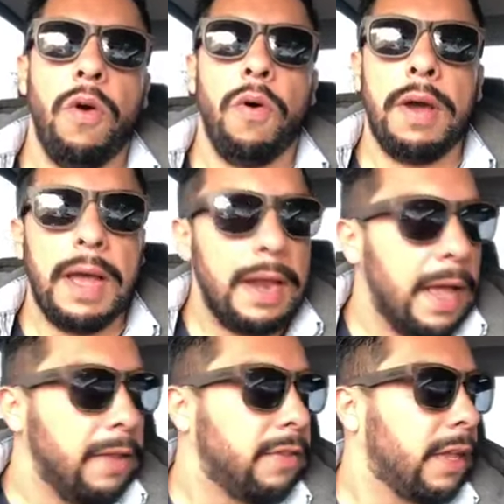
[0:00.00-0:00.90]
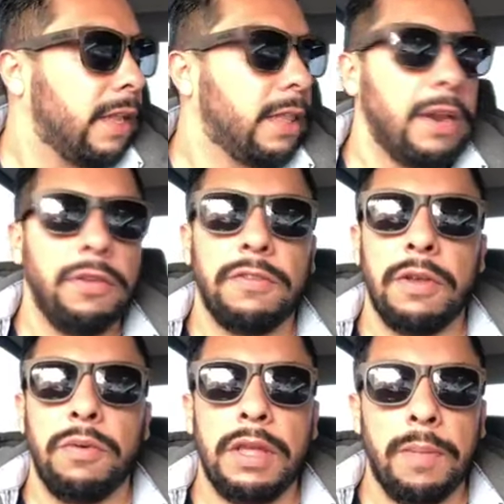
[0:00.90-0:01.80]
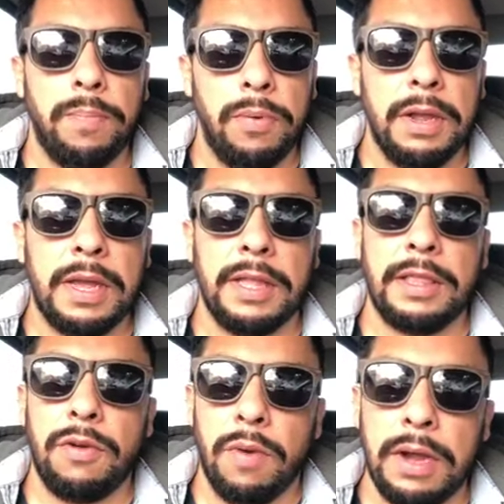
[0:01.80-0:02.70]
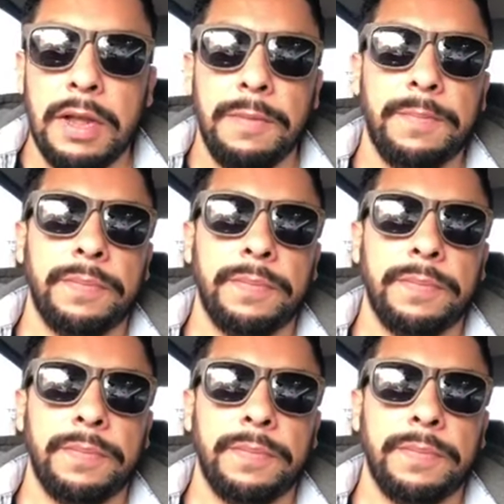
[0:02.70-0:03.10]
Ojalá el secretario de Seguridad Pública de Tijuana